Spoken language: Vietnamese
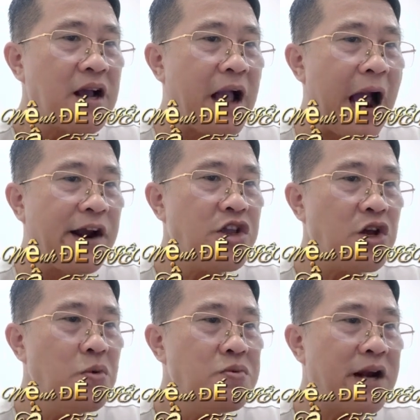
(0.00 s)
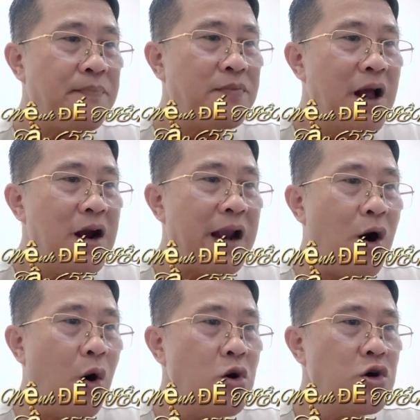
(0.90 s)
Càng nói cho đúng ra là
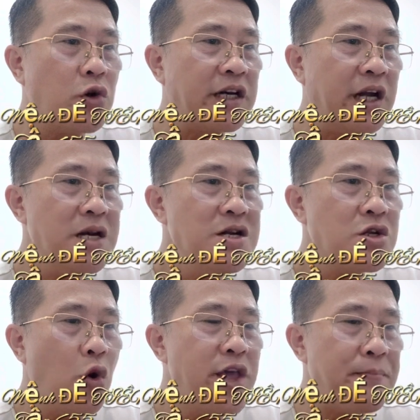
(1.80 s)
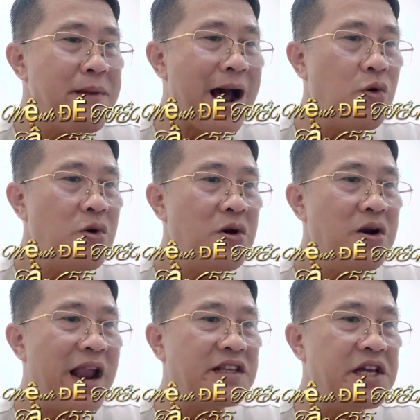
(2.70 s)
hỗn độn thần đỉnh của Diệp Thái Hào,
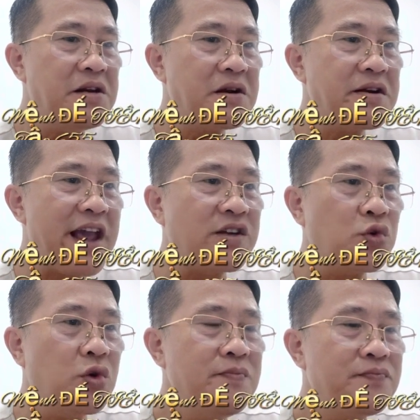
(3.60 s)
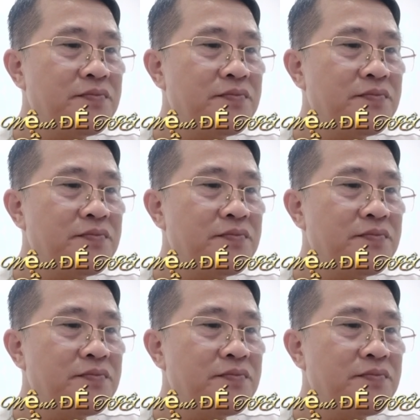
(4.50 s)
Lăng Thiên đè xuống.